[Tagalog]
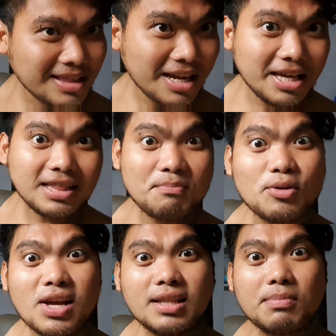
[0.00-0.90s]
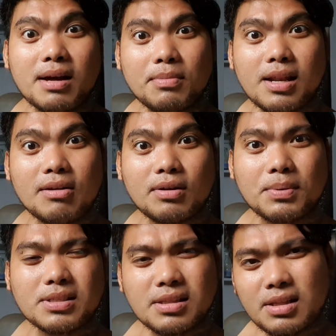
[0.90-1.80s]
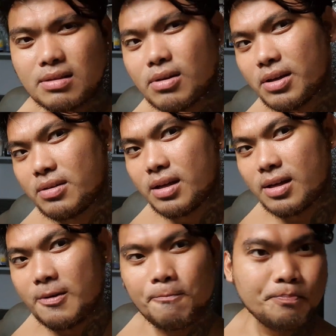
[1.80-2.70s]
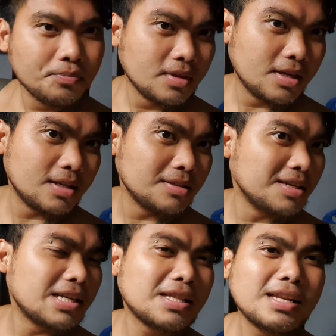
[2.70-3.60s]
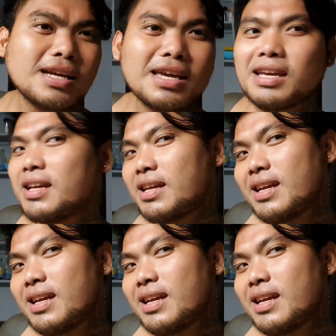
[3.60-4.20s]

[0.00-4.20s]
At ang itim ko na, 'di ba? Bigla akong napansin dito ngayon na 'yan, ganyan talaga eh.